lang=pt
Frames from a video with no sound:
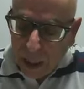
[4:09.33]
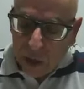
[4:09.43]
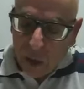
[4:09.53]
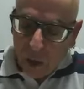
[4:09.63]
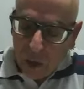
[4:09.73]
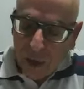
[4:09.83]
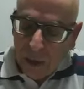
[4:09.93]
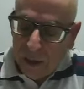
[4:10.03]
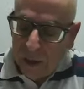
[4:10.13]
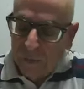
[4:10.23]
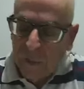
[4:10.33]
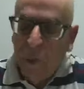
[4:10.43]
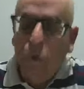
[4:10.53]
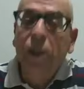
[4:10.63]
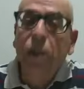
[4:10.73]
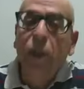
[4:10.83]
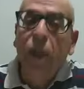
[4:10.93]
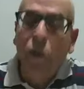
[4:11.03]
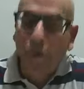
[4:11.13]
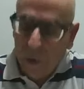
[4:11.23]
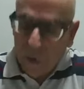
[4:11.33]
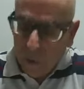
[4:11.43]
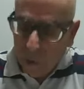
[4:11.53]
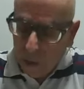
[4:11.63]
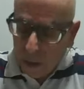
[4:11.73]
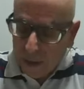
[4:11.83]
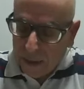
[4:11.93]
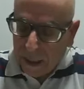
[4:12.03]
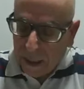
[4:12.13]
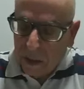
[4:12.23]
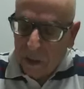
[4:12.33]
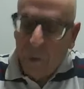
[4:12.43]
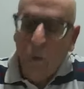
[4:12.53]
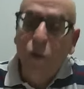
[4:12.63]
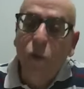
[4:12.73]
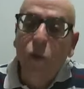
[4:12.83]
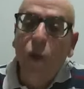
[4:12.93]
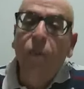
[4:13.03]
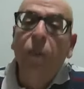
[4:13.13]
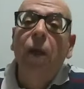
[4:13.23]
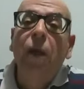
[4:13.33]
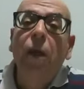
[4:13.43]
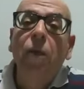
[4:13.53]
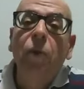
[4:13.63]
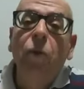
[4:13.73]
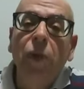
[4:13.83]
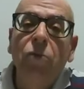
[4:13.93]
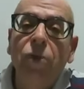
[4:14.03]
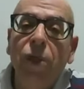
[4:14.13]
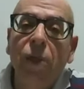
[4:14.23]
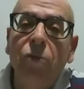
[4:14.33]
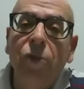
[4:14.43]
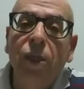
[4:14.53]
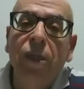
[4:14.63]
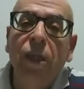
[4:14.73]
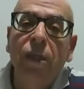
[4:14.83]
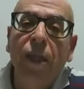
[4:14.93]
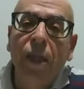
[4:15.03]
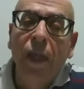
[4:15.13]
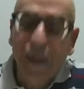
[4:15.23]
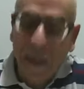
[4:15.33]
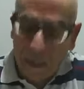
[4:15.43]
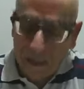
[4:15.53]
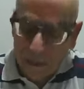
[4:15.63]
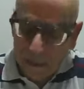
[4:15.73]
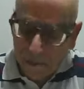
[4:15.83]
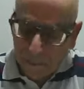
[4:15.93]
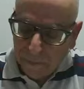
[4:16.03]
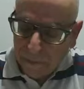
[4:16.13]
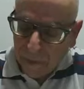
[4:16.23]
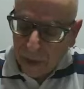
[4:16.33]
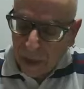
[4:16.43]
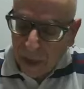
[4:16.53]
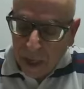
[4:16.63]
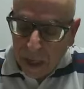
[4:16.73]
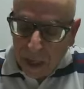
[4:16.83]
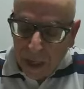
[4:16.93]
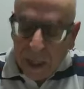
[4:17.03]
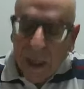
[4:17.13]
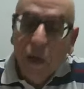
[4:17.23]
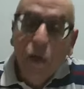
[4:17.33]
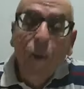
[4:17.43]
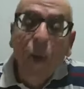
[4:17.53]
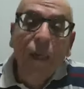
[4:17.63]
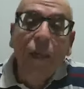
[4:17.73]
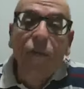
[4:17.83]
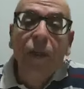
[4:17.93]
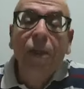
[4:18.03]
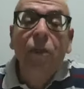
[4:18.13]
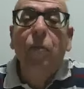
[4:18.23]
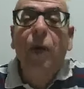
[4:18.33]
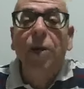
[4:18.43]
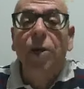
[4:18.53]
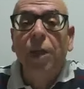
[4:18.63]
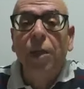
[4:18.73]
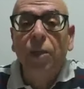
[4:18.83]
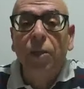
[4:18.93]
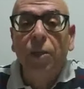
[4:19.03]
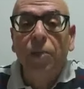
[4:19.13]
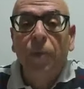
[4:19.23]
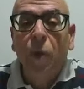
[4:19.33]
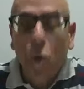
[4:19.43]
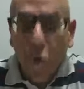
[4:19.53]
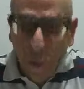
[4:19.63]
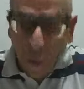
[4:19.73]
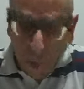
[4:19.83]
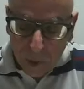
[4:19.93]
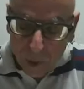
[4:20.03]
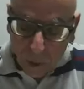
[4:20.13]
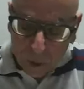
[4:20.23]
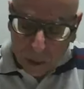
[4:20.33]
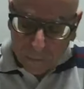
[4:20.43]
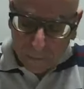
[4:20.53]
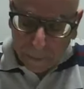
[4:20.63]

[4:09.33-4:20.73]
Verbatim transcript: é Georges, um espírito protetor na cidade de Bordeaux, em 1863. E ele começa fazendo para a gente uma pergunta: